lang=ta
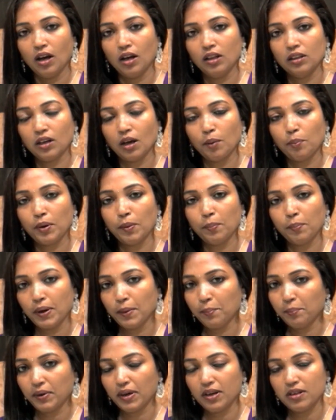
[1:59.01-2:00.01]
அதுக்கப்புறம்
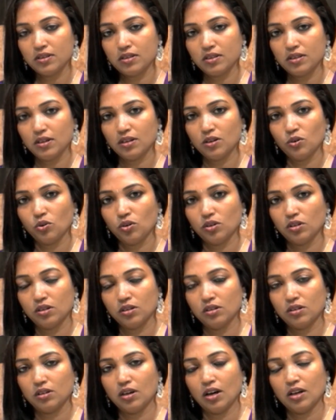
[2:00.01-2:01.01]
பம்கின் சீடு ஒரு
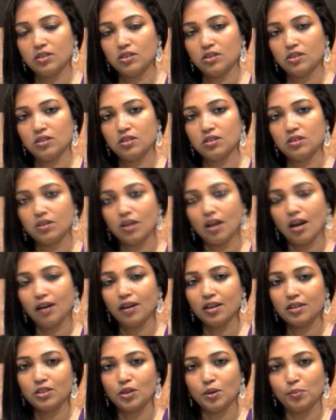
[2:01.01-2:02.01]
அஞ்சு
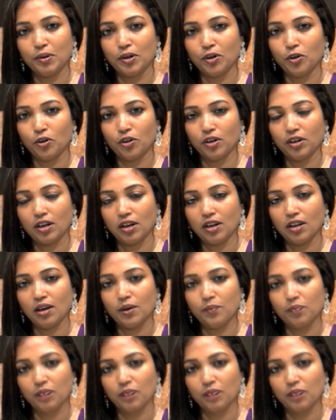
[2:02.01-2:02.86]
அன்னாச்சி பழம் இருக்கு இல்லையா